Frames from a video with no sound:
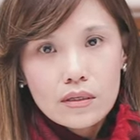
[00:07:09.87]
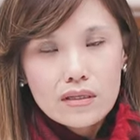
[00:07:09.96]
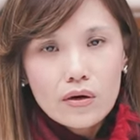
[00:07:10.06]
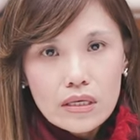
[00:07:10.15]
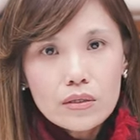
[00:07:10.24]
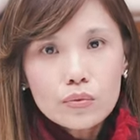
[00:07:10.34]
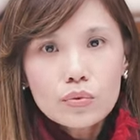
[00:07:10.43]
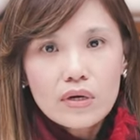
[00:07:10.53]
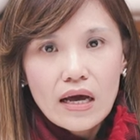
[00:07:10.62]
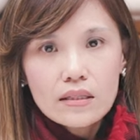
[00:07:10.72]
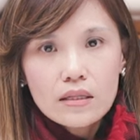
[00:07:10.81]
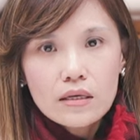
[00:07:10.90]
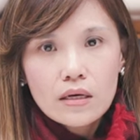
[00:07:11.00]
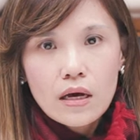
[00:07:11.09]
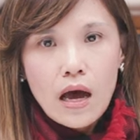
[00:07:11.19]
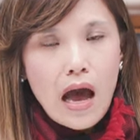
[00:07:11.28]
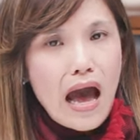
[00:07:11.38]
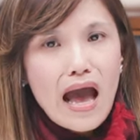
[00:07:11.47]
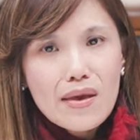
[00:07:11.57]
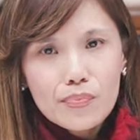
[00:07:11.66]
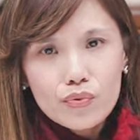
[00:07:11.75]
然后义务感，
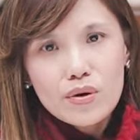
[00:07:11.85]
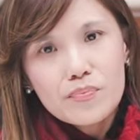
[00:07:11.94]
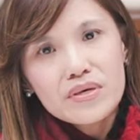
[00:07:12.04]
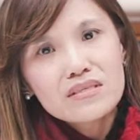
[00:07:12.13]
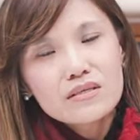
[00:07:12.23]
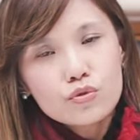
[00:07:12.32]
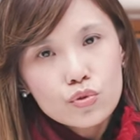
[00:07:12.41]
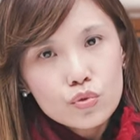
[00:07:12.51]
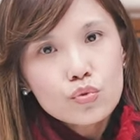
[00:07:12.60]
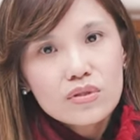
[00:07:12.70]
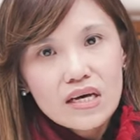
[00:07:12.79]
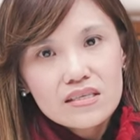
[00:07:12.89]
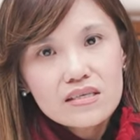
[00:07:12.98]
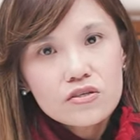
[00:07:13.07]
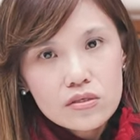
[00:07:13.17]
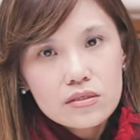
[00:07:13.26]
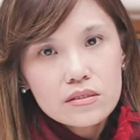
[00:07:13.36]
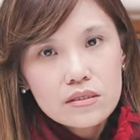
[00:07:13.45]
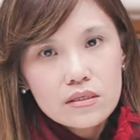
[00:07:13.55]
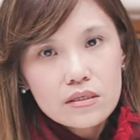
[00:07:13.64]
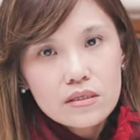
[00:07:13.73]
爱不会逼着你去做哪些事
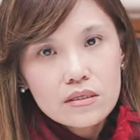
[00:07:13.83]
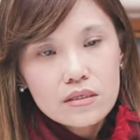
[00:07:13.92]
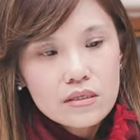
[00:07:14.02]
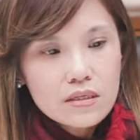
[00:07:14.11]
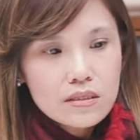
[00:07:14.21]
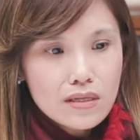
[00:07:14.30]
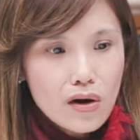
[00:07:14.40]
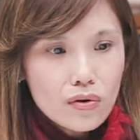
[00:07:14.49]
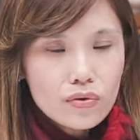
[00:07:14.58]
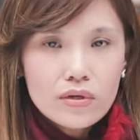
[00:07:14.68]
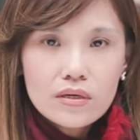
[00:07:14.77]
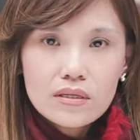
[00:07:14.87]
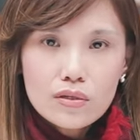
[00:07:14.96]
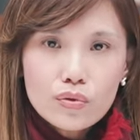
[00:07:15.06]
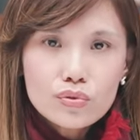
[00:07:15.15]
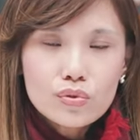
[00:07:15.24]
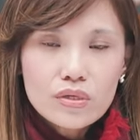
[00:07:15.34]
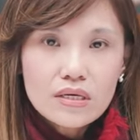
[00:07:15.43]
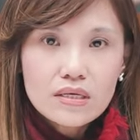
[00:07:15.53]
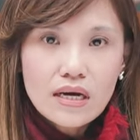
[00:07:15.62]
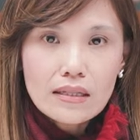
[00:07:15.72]
的；然后你有罪
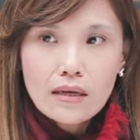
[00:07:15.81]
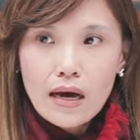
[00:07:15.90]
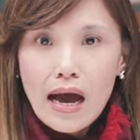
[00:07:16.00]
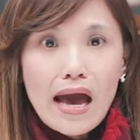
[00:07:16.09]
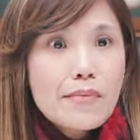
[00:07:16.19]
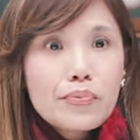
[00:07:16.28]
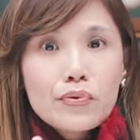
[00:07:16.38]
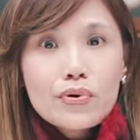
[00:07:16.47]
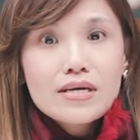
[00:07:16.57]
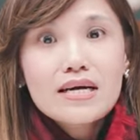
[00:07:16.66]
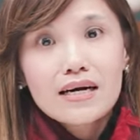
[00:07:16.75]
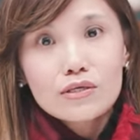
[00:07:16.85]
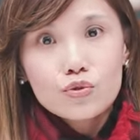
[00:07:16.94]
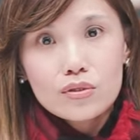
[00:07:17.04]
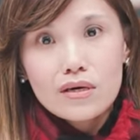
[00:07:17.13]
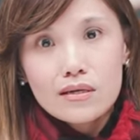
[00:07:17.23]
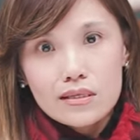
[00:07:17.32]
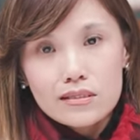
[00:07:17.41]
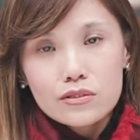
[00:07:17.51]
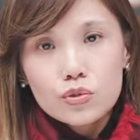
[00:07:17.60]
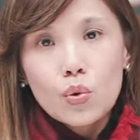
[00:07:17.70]
恶感，爱不会让你觉得你
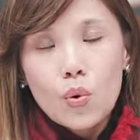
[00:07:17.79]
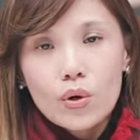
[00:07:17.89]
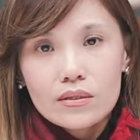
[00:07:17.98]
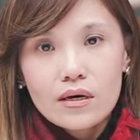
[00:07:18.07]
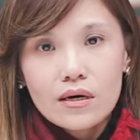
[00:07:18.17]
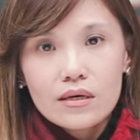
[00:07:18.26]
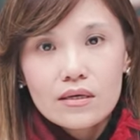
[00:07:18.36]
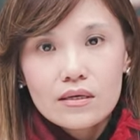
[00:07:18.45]
是错的。